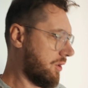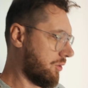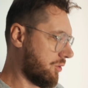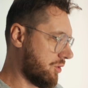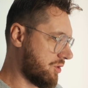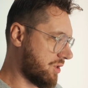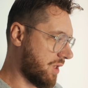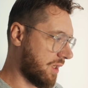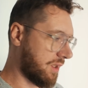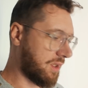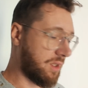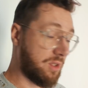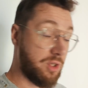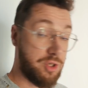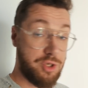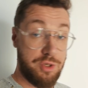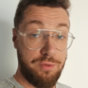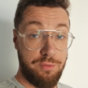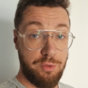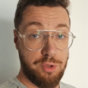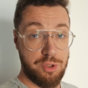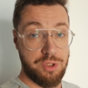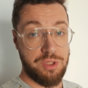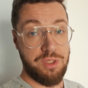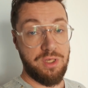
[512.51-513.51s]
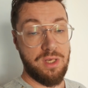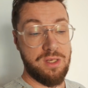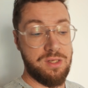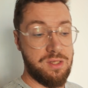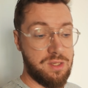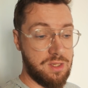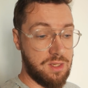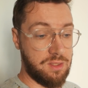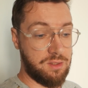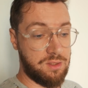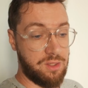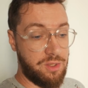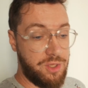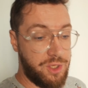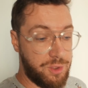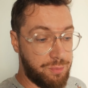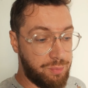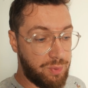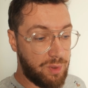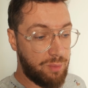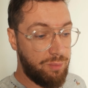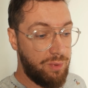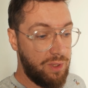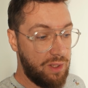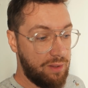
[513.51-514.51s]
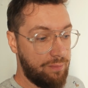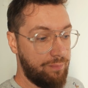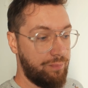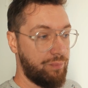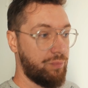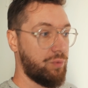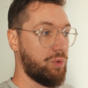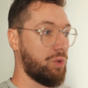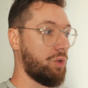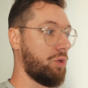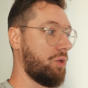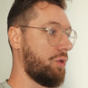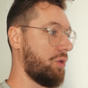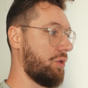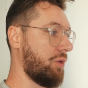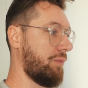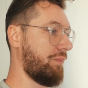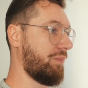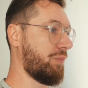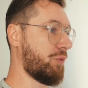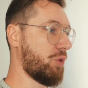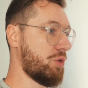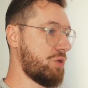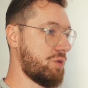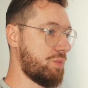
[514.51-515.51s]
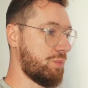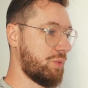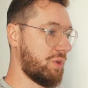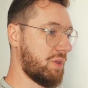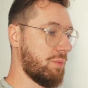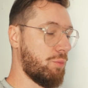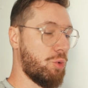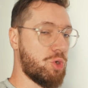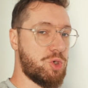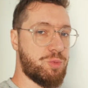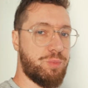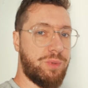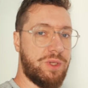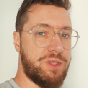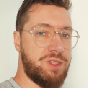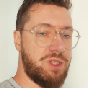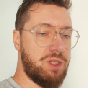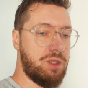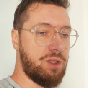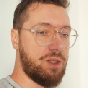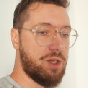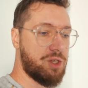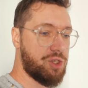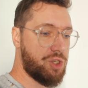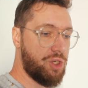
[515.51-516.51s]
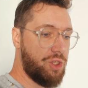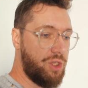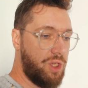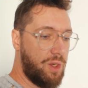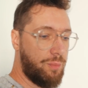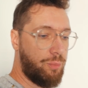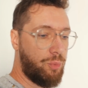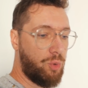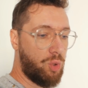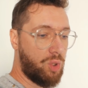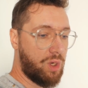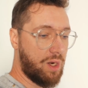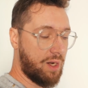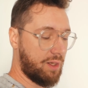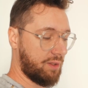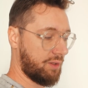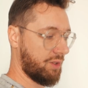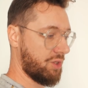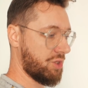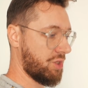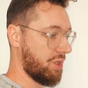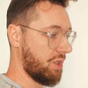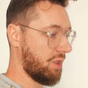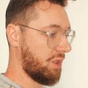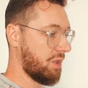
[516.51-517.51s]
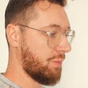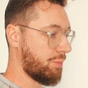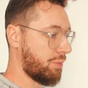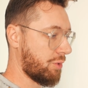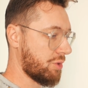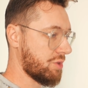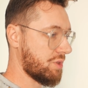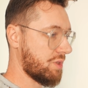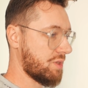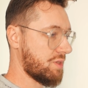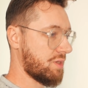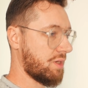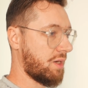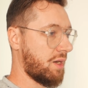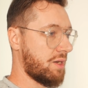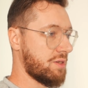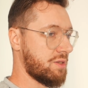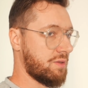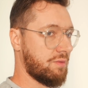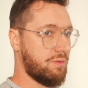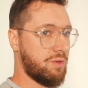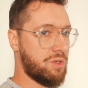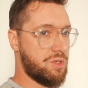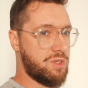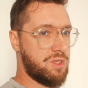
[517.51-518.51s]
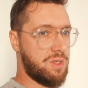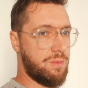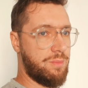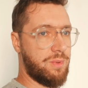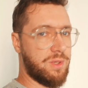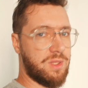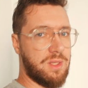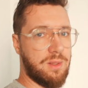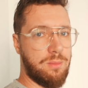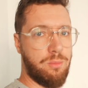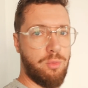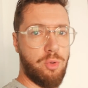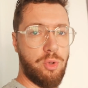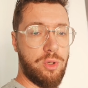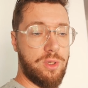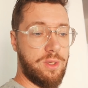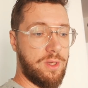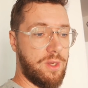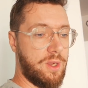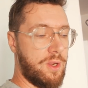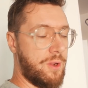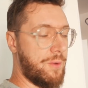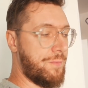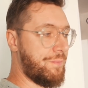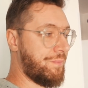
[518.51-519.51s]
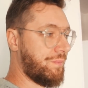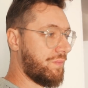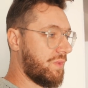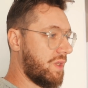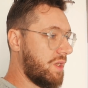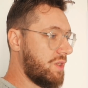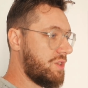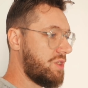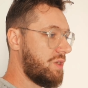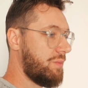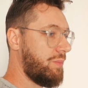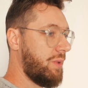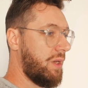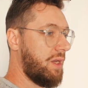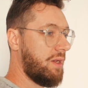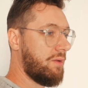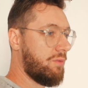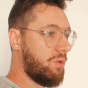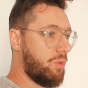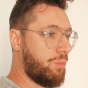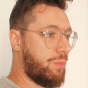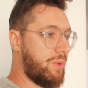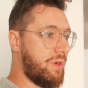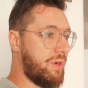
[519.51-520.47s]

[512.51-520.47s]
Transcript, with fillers: То есть, когда ты живешь здесь, это нет проблем, но то есть, ты можешь платить даже не по карточке, ты просто заказываешь себе домой, и тебе его